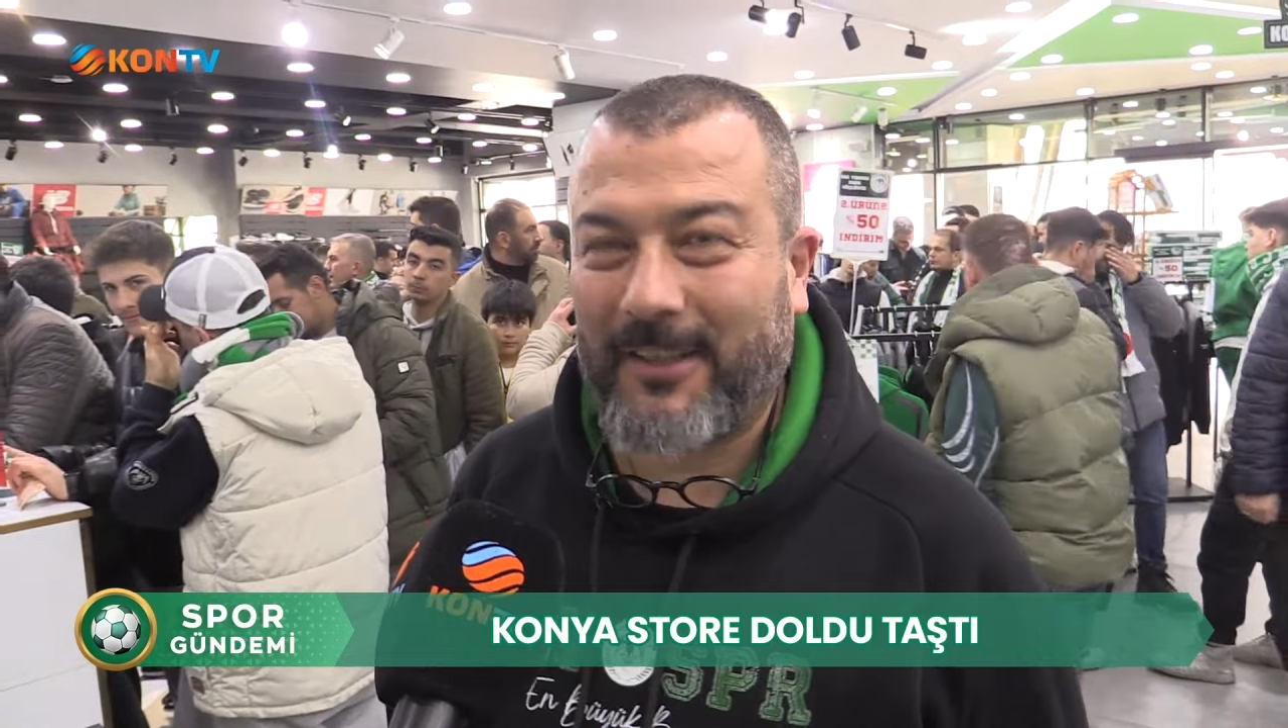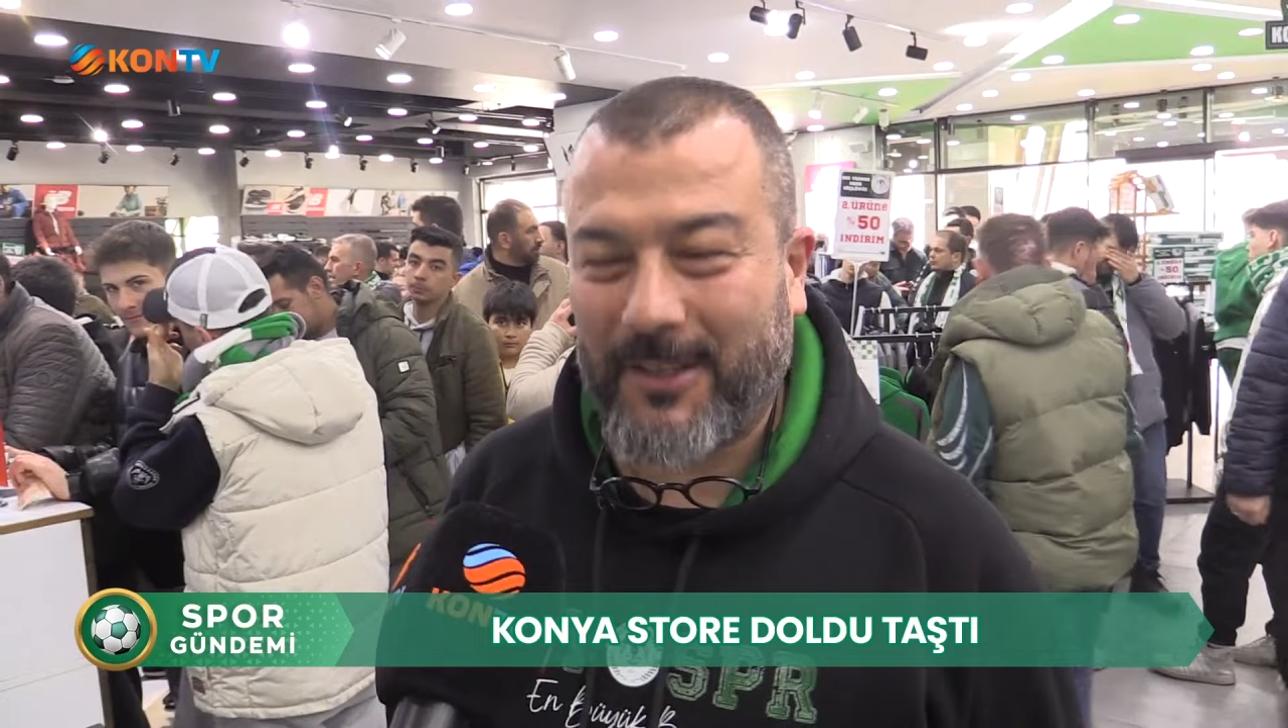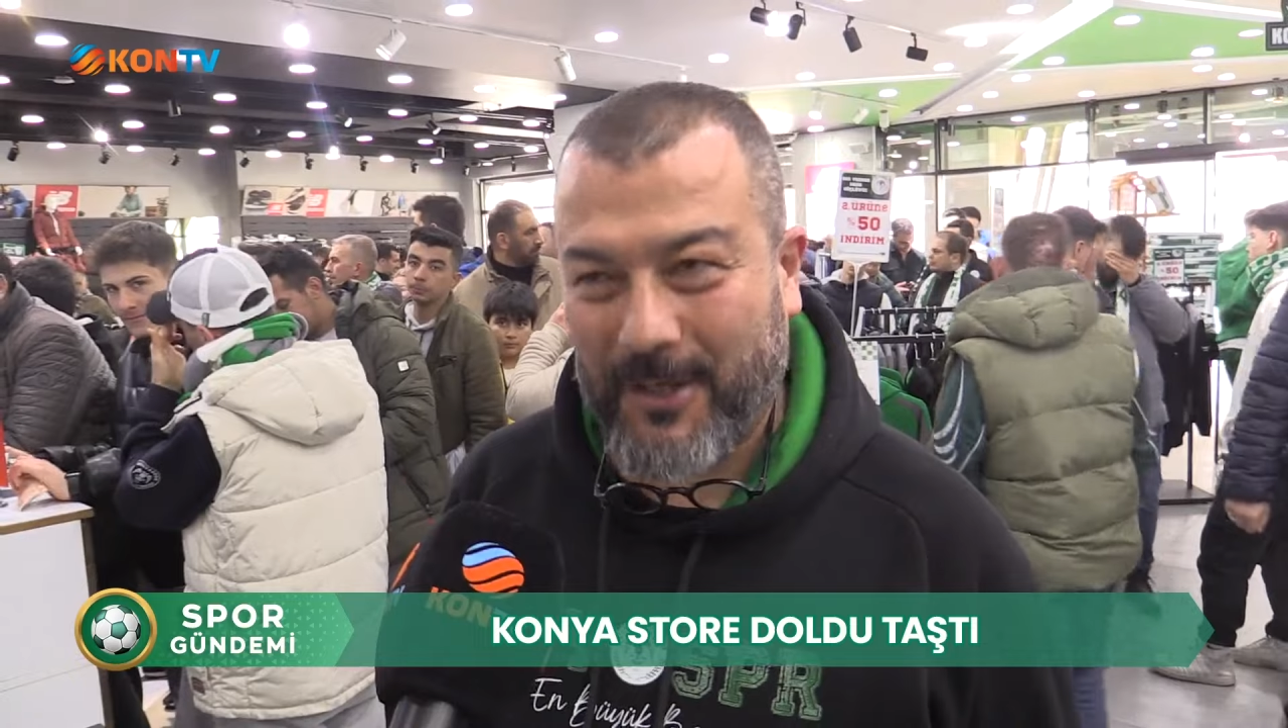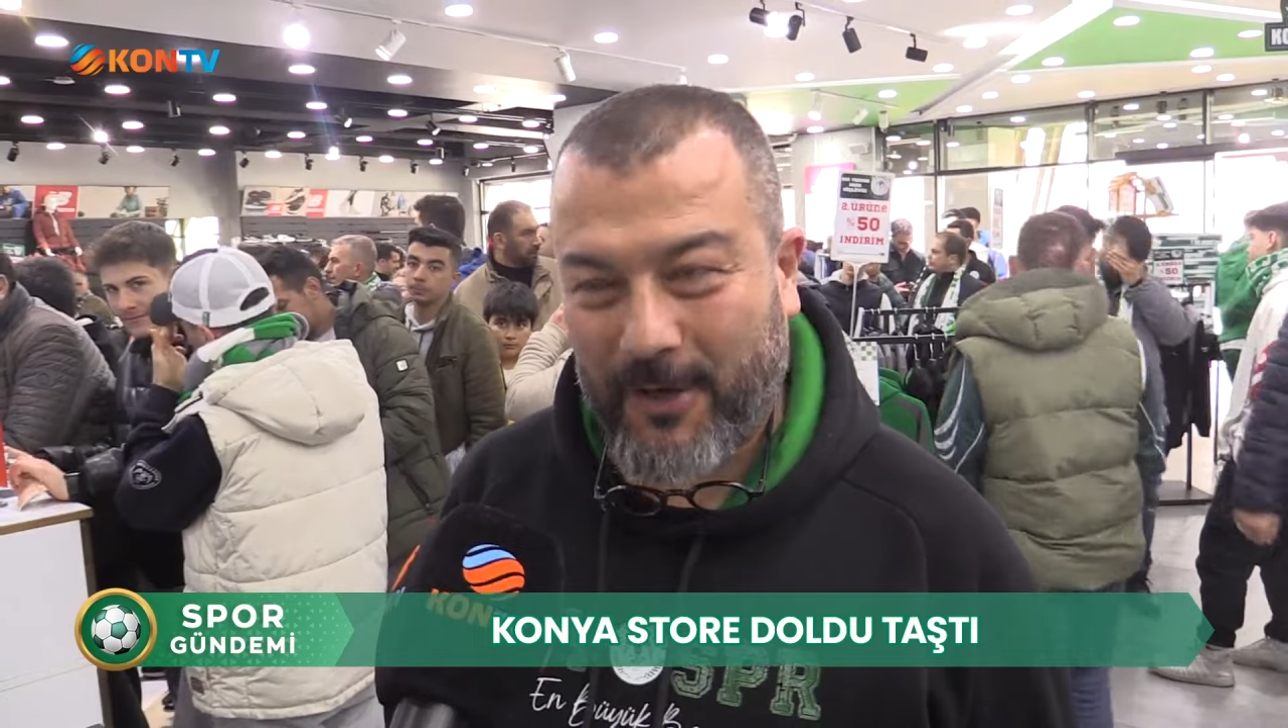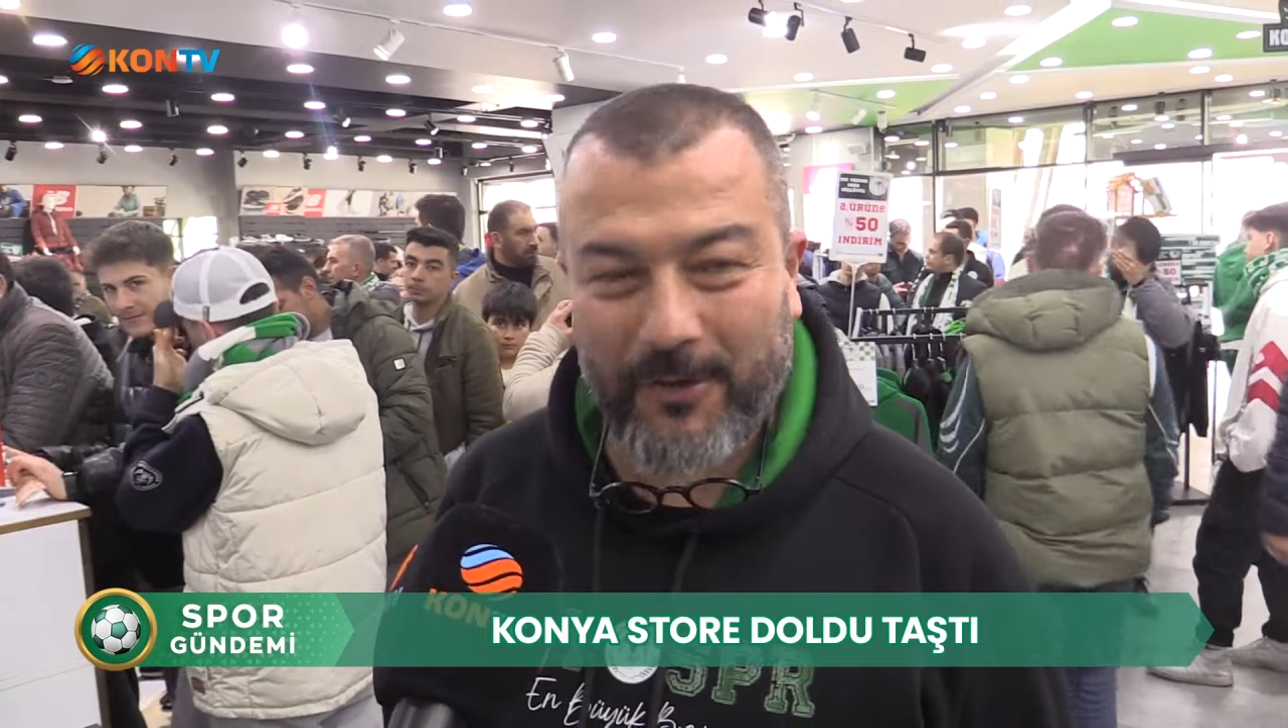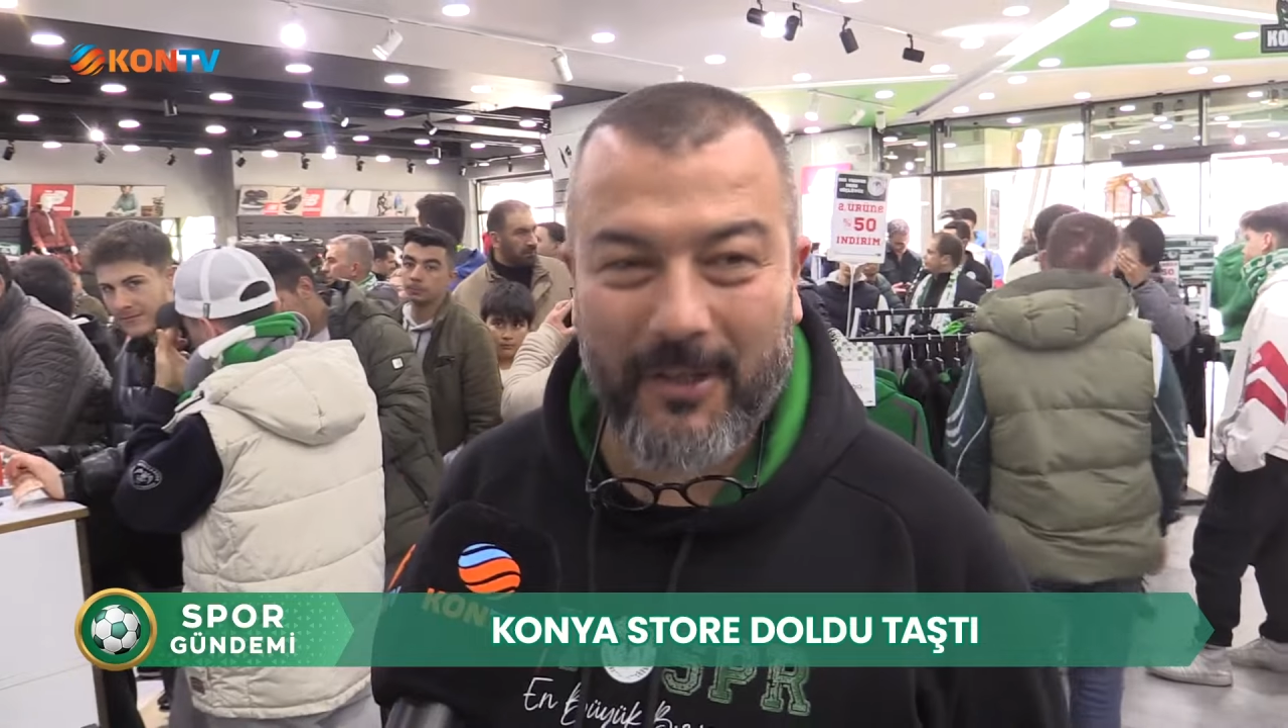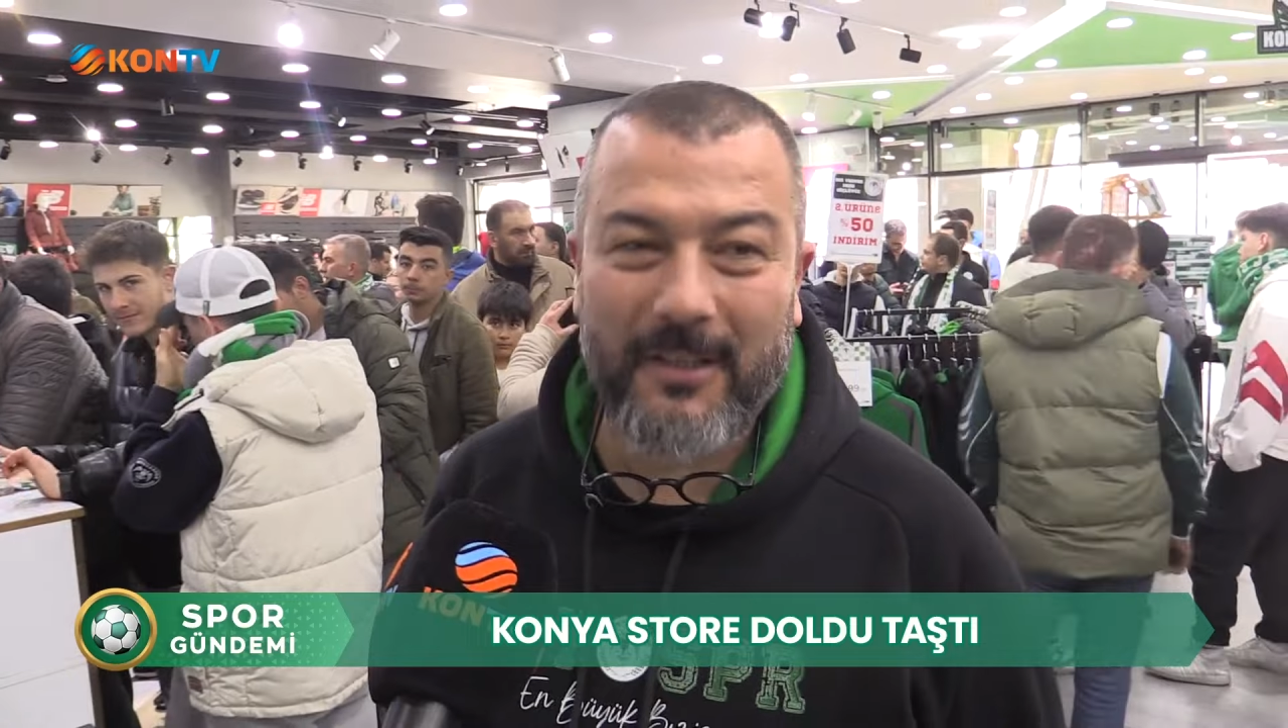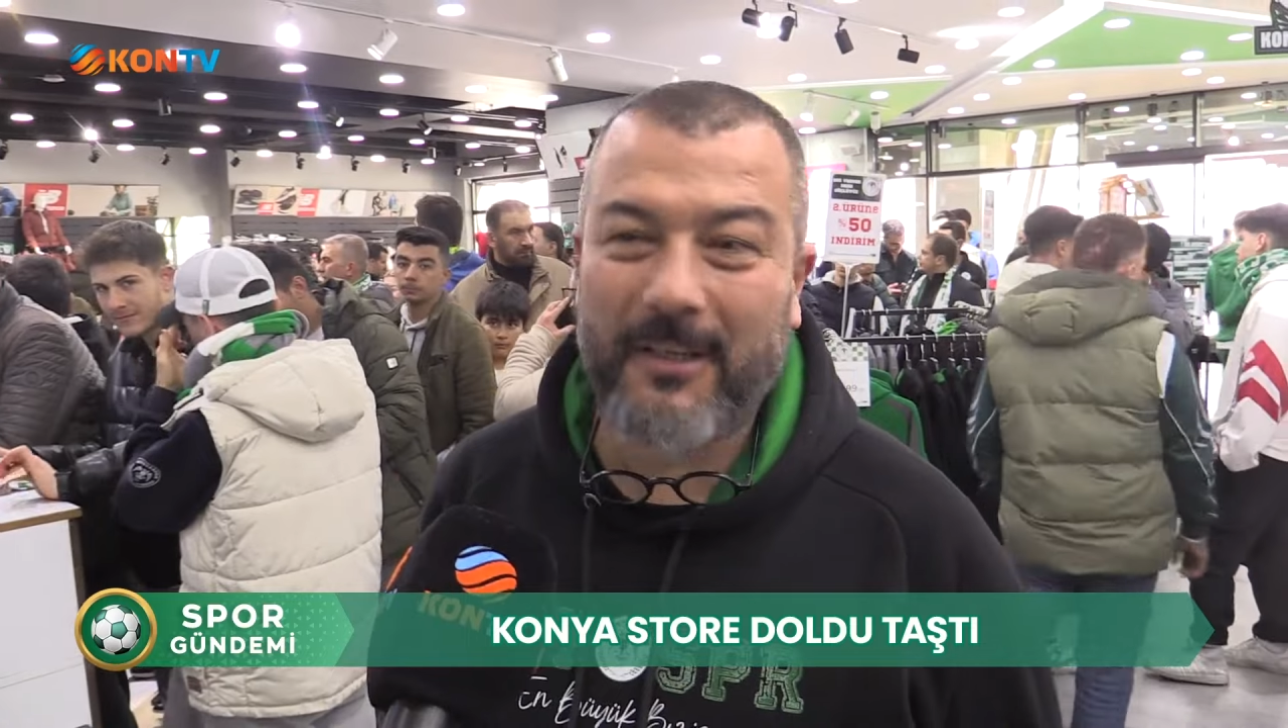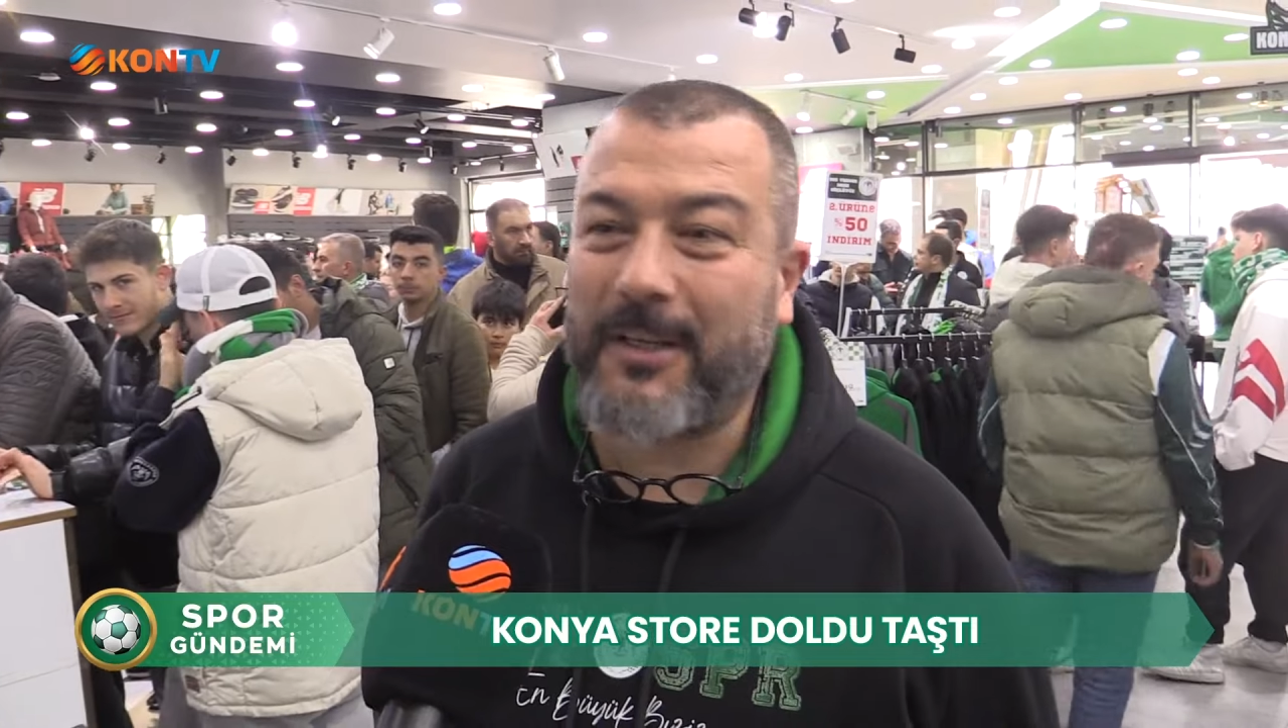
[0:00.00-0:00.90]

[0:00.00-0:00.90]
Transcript: teşekkür ederiz.